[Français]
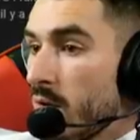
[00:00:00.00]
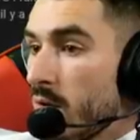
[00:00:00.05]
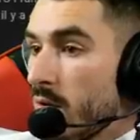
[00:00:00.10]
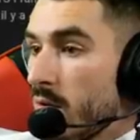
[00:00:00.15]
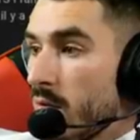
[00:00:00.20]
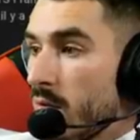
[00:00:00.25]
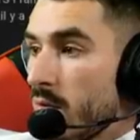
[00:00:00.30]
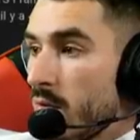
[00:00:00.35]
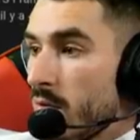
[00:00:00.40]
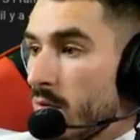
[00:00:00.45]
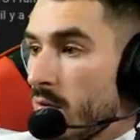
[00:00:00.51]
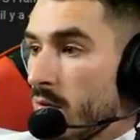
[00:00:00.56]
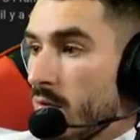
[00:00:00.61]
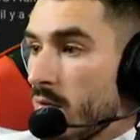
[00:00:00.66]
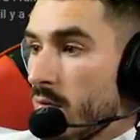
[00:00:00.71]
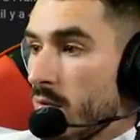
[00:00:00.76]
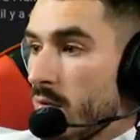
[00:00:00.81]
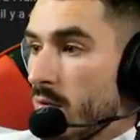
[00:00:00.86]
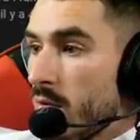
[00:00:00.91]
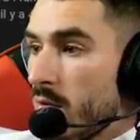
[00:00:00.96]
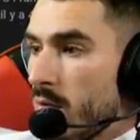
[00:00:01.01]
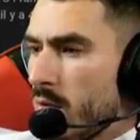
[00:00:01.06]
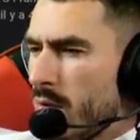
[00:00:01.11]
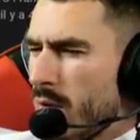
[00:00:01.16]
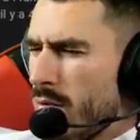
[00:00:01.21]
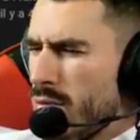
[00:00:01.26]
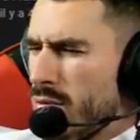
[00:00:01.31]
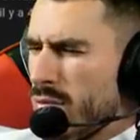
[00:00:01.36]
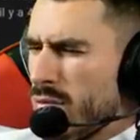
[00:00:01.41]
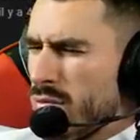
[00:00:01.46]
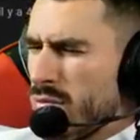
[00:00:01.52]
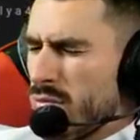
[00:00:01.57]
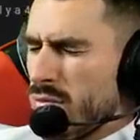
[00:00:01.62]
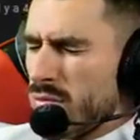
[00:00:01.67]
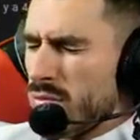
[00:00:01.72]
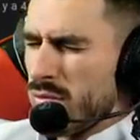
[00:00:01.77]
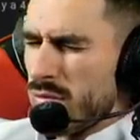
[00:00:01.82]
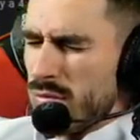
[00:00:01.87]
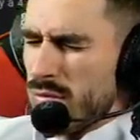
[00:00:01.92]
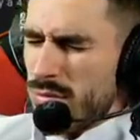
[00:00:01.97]
Salut tout le monde, c'est Paolé.
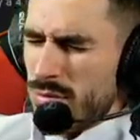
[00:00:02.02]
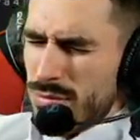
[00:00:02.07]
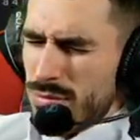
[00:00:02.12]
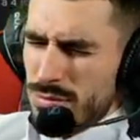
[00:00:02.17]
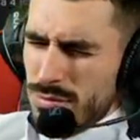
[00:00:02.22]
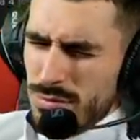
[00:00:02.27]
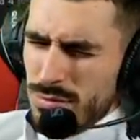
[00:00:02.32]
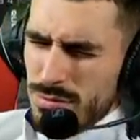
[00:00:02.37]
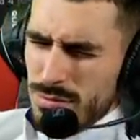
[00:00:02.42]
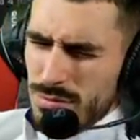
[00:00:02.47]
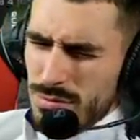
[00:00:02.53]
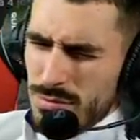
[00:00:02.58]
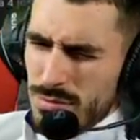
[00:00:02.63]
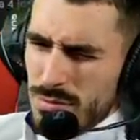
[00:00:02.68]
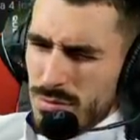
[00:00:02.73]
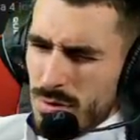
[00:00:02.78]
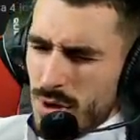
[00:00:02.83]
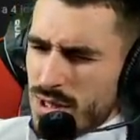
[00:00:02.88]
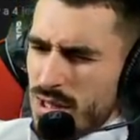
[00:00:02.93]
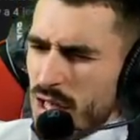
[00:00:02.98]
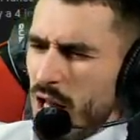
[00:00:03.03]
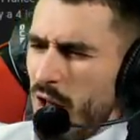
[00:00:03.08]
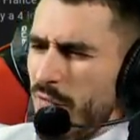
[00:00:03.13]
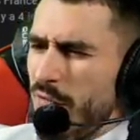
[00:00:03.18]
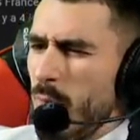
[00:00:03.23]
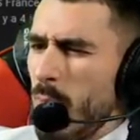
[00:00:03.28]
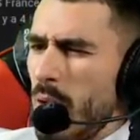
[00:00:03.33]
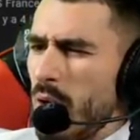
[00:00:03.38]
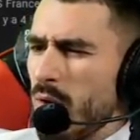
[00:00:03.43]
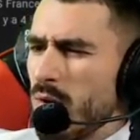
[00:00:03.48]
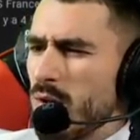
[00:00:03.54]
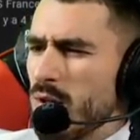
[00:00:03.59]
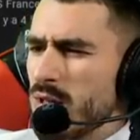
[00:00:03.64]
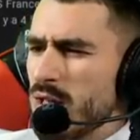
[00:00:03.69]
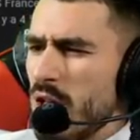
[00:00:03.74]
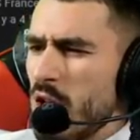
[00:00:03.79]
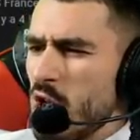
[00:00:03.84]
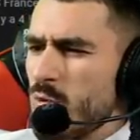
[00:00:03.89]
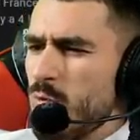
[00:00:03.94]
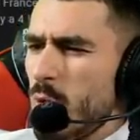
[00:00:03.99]
Celle-là fait mal, hein.
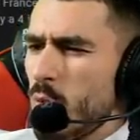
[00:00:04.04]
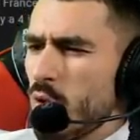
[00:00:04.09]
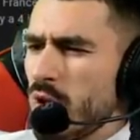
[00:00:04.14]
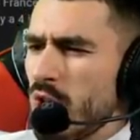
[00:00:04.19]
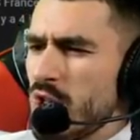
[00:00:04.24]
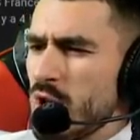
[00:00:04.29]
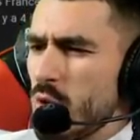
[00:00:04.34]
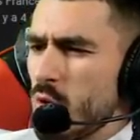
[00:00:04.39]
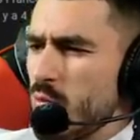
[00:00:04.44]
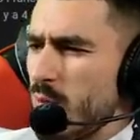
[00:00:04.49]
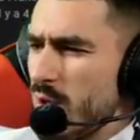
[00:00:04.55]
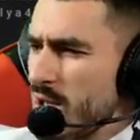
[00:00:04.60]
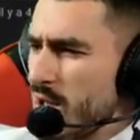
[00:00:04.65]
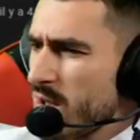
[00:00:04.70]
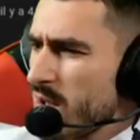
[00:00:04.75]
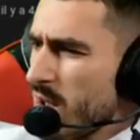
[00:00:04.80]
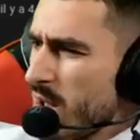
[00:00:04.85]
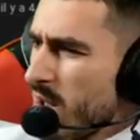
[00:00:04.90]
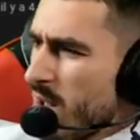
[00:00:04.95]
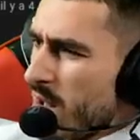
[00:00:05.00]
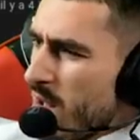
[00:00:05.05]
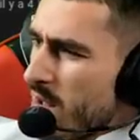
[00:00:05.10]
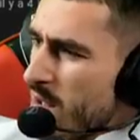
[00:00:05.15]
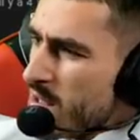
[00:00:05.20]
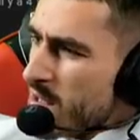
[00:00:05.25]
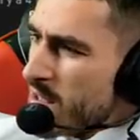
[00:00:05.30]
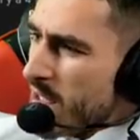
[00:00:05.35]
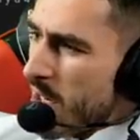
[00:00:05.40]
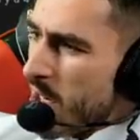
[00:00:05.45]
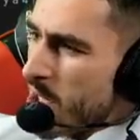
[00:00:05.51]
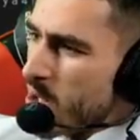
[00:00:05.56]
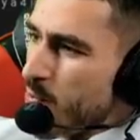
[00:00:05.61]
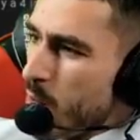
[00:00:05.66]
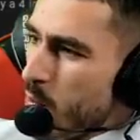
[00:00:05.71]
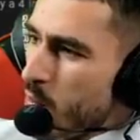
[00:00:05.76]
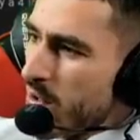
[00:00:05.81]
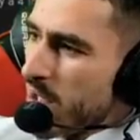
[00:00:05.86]
celle-là je peux monter le son je pense. Celle-là je peux monter le